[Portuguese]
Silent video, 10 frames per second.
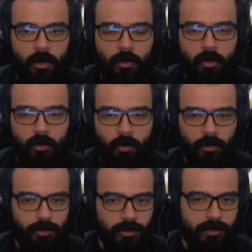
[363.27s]
com
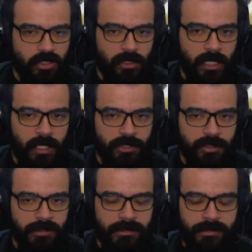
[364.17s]
outros
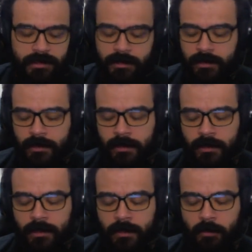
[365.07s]
personagens
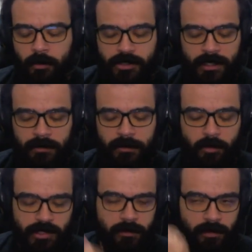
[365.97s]
e dar,
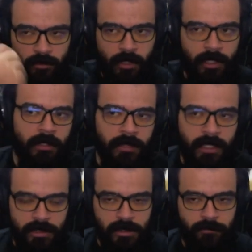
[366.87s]
prosseguimento à
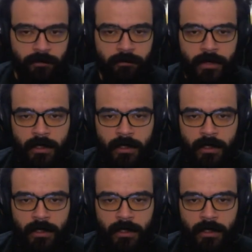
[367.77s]
narrativa.